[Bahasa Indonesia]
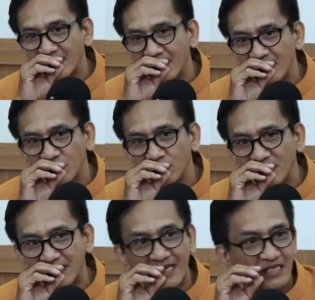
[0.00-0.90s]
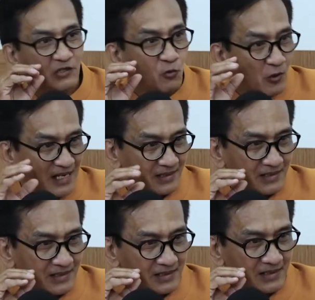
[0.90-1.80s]
ini itu menjadi kuat
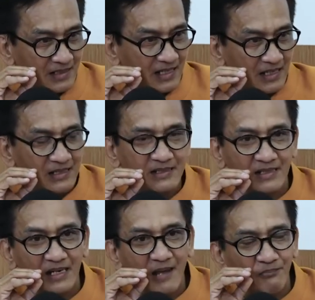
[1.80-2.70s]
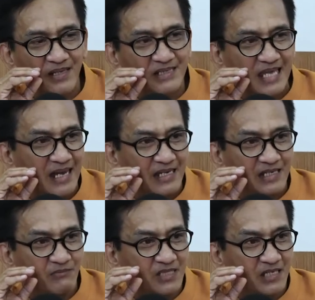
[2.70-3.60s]
ya kan kenapa tiang
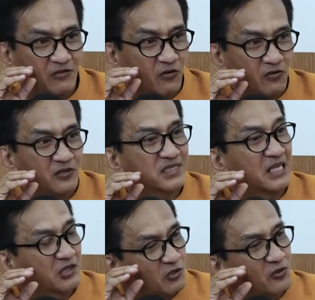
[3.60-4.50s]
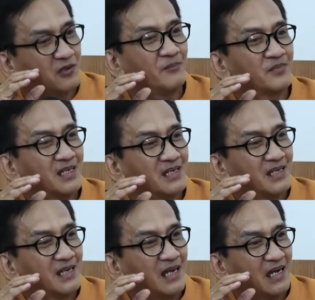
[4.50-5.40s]
ini menjadi kokoh tentu
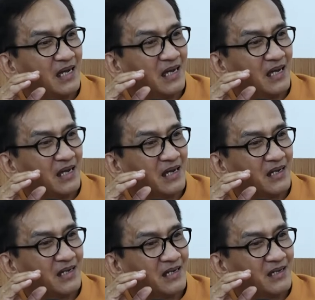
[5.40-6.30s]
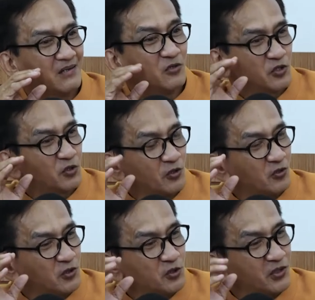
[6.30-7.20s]
Eh,
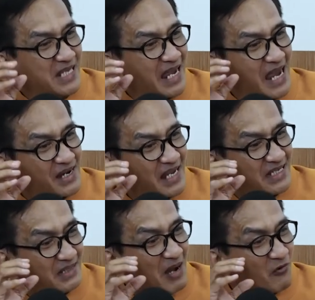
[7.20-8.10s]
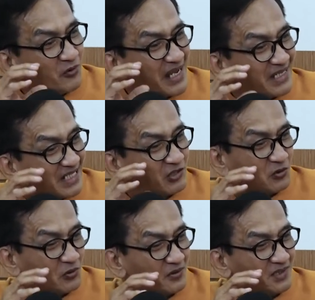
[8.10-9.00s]
unsur-unsur uh, yang ada di bangunan
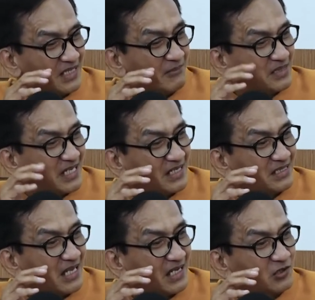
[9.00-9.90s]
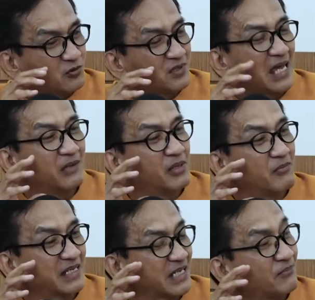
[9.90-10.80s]
itu yang menjadi tiang itu dari
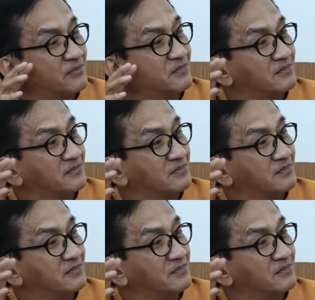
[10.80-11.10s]
bermacam